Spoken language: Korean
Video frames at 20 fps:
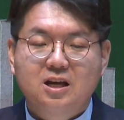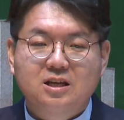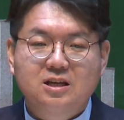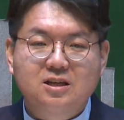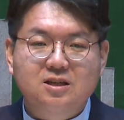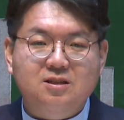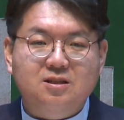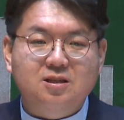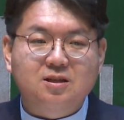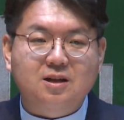
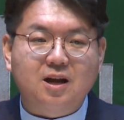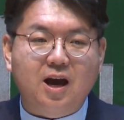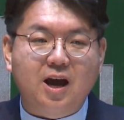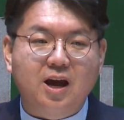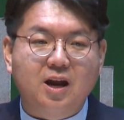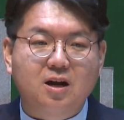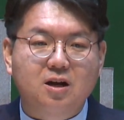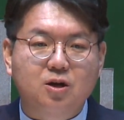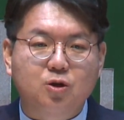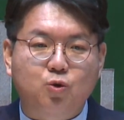
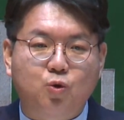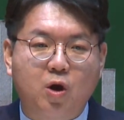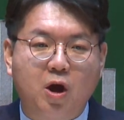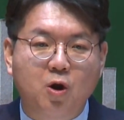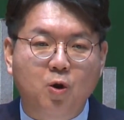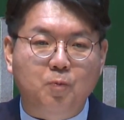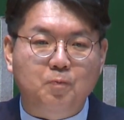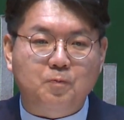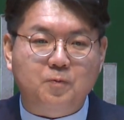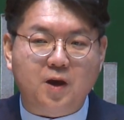이스라엘을
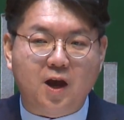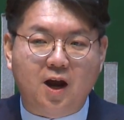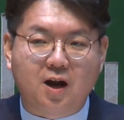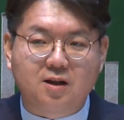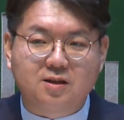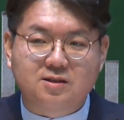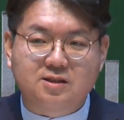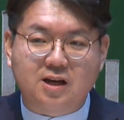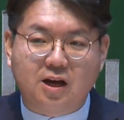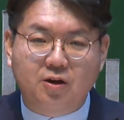괴롭게
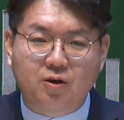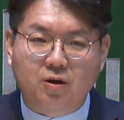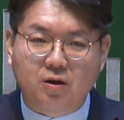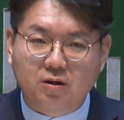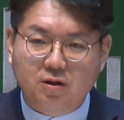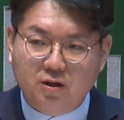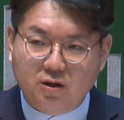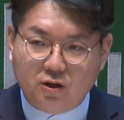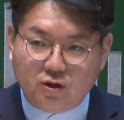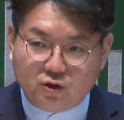하는
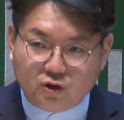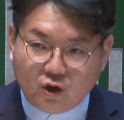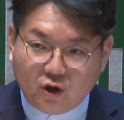자여